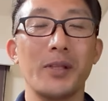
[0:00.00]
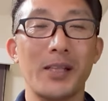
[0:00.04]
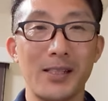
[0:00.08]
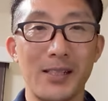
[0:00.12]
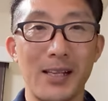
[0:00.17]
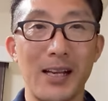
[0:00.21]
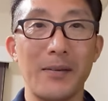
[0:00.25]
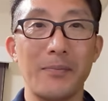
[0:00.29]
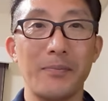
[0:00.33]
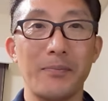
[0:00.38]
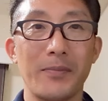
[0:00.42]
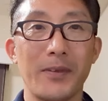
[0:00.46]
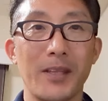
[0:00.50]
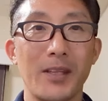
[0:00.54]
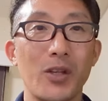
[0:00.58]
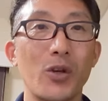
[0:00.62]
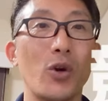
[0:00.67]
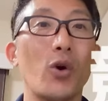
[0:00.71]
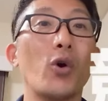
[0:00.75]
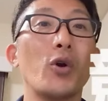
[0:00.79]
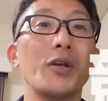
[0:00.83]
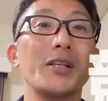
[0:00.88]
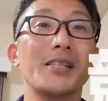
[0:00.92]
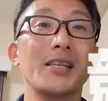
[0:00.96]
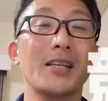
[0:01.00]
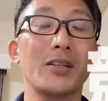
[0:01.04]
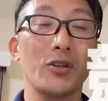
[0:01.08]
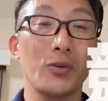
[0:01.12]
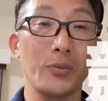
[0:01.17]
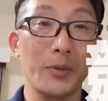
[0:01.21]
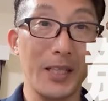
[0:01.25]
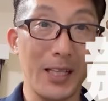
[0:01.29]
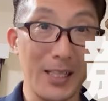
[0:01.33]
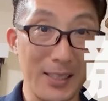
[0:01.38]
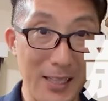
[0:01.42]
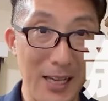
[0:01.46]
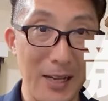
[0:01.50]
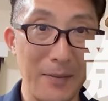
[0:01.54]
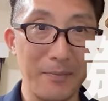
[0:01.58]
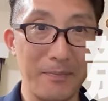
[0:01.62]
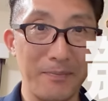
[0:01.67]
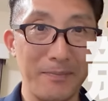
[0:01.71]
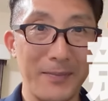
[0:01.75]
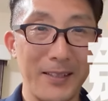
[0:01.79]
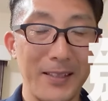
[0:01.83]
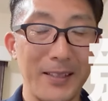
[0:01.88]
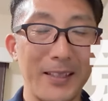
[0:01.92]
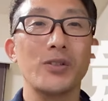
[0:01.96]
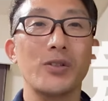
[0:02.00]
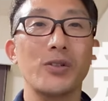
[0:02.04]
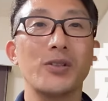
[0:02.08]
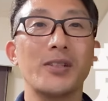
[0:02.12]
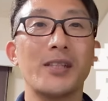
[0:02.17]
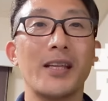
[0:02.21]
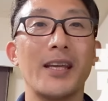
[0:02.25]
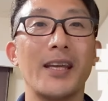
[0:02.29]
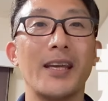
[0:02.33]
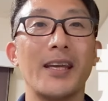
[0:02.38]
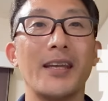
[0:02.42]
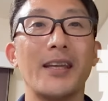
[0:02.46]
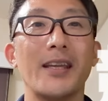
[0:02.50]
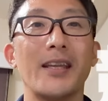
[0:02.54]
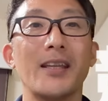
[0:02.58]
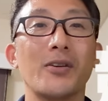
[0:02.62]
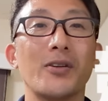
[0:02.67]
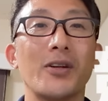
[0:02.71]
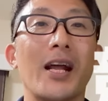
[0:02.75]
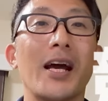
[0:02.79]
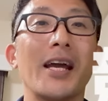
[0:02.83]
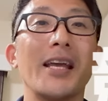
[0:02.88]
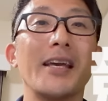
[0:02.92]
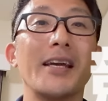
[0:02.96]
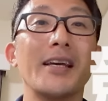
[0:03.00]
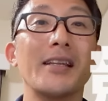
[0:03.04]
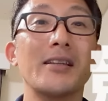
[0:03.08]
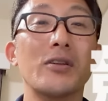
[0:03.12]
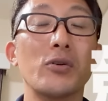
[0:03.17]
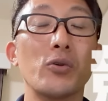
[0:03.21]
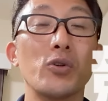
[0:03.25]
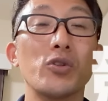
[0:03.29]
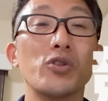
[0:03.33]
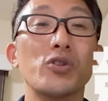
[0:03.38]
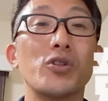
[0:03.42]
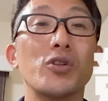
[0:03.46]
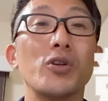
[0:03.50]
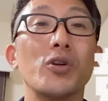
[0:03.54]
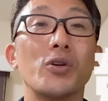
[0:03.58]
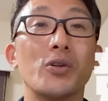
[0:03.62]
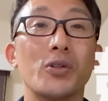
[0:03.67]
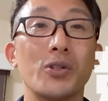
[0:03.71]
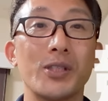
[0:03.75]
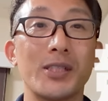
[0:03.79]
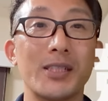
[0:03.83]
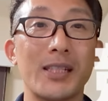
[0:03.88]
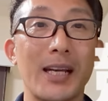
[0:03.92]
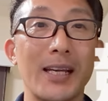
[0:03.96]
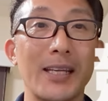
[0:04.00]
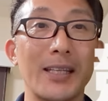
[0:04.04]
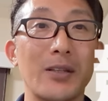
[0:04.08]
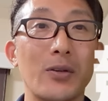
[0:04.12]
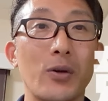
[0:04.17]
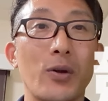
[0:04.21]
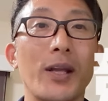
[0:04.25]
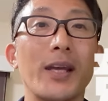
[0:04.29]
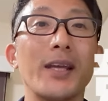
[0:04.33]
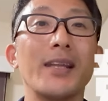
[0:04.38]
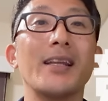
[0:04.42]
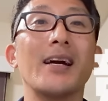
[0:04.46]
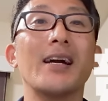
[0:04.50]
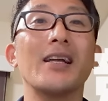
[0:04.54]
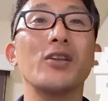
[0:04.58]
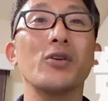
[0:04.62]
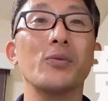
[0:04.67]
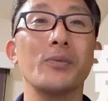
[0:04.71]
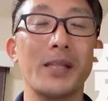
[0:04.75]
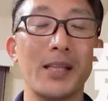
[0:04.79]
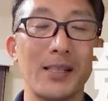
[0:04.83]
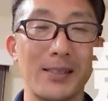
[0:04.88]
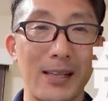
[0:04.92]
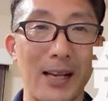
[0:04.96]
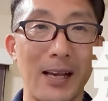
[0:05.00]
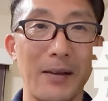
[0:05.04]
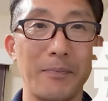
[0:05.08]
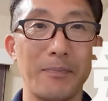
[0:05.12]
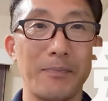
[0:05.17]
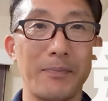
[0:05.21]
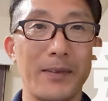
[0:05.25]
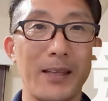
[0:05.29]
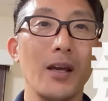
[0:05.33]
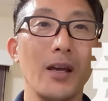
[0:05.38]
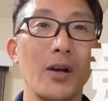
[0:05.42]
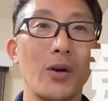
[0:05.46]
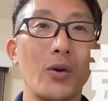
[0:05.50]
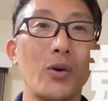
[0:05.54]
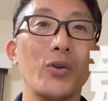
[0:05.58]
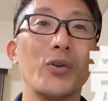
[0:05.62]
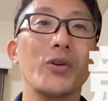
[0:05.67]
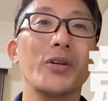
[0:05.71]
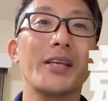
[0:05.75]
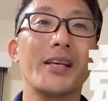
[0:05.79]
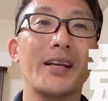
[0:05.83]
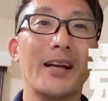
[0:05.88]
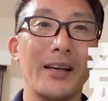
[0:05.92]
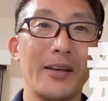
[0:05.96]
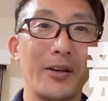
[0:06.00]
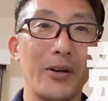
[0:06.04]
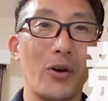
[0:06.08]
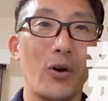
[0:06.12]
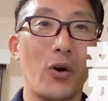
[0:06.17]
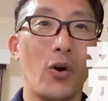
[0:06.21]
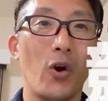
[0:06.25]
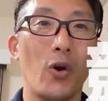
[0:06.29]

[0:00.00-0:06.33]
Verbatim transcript: 皆さん、競技者の皆さん、そしてクライアントを強くしたいトレーナーの皆さん、この機会を